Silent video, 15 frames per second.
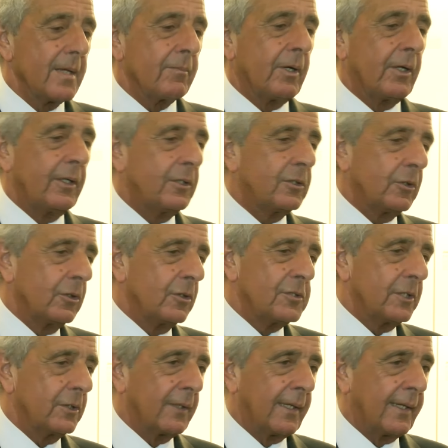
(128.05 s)
Bueno, y todos los
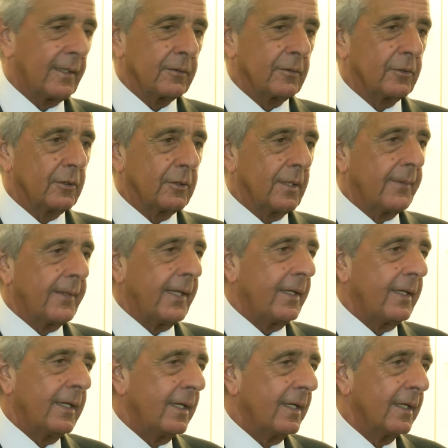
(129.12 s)
chicos ganaron todo. La verdad
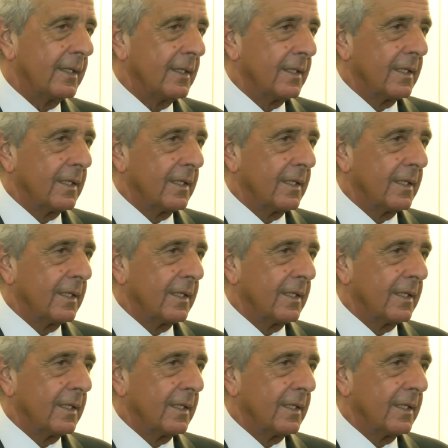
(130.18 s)
que